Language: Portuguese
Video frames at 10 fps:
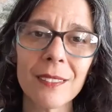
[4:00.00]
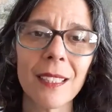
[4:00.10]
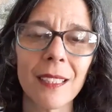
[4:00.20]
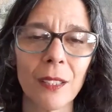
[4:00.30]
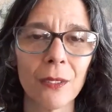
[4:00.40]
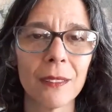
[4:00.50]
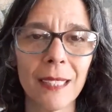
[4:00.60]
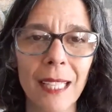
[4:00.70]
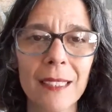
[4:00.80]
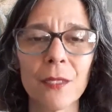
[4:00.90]
o que, que
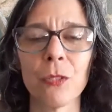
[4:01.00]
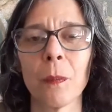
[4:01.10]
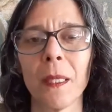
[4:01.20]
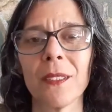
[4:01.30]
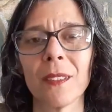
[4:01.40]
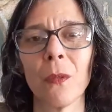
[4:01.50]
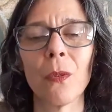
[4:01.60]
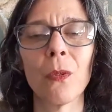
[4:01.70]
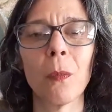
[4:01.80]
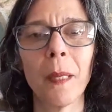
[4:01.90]
acontece? Os pais estão
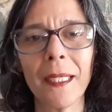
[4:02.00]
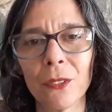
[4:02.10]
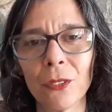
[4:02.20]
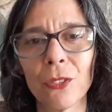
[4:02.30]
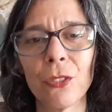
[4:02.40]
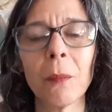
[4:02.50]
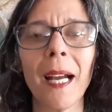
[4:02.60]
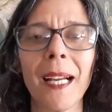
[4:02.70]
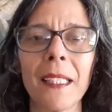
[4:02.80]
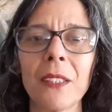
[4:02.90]
ocupados
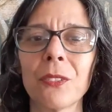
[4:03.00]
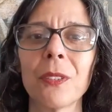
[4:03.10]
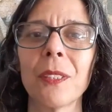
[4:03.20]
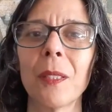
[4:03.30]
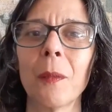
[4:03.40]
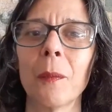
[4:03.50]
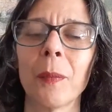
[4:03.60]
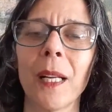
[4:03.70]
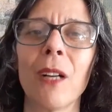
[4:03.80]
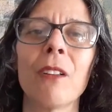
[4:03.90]
demais
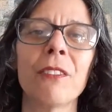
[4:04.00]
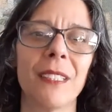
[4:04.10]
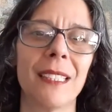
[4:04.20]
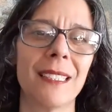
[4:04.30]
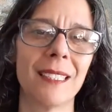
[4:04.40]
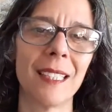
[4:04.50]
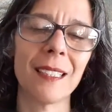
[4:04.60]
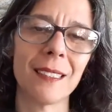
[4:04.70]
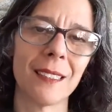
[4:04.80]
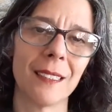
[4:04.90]
para
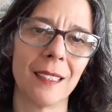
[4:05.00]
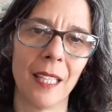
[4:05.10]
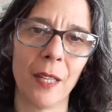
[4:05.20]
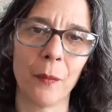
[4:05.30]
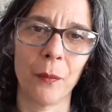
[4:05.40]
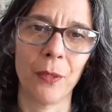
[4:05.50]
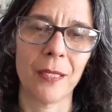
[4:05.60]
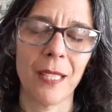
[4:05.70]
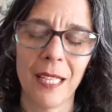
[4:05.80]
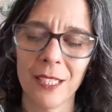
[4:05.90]
oferecer esse tempo,
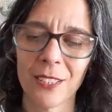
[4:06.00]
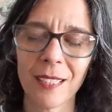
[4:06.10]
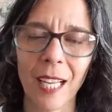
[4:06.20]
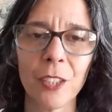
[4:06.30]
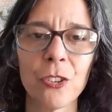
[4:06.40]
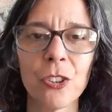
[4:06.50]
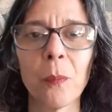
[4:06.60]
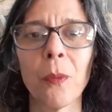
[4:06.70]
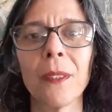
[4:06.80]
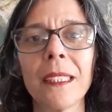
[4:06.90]
é estar
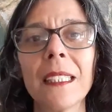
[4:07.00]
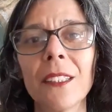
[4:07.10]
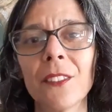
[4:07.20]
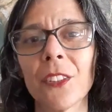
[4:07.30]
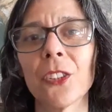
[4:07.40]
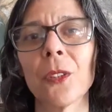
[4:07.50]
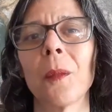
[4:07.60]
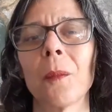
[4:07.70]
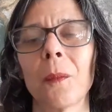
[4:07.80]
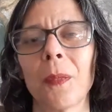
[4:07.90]
disponíveis
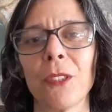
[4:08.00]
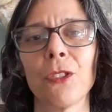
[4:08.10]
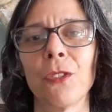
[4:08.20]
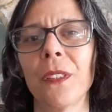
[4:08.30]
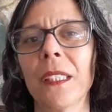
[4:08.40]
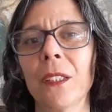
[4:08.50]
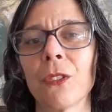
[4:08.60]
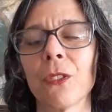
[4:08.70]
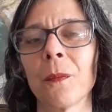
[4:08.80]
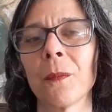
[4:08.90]
para os filhos.